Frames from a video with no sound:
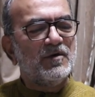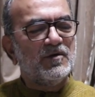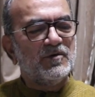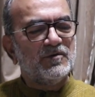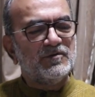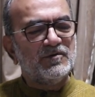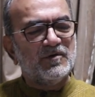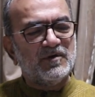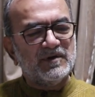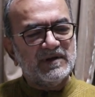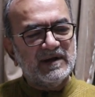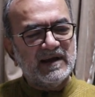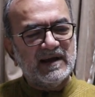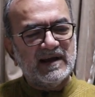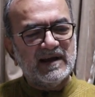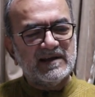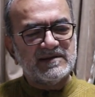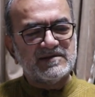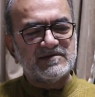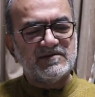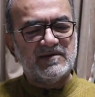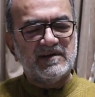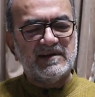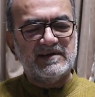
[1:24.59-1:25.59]
অন্য অনেক
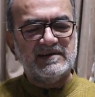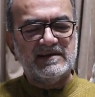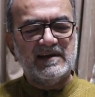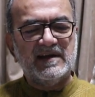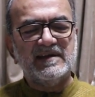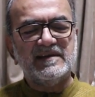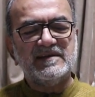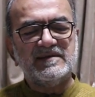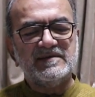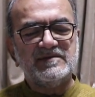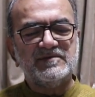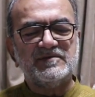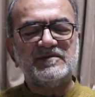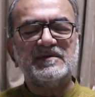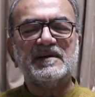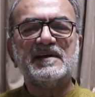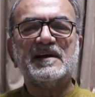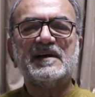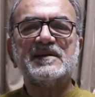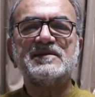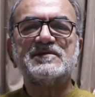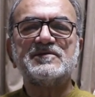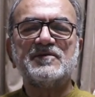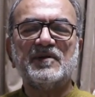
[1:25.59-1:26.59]
কাজ করা যায় যদি
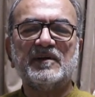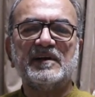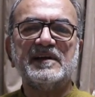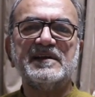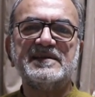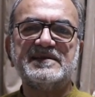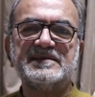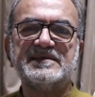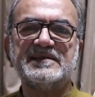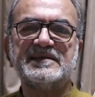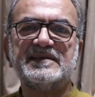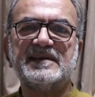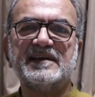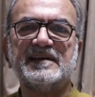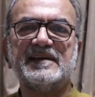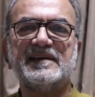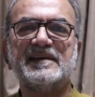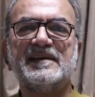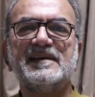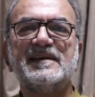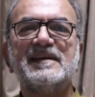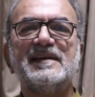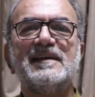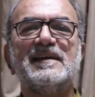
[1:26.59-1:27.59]
কাজ করার ইচ্ছে থাকে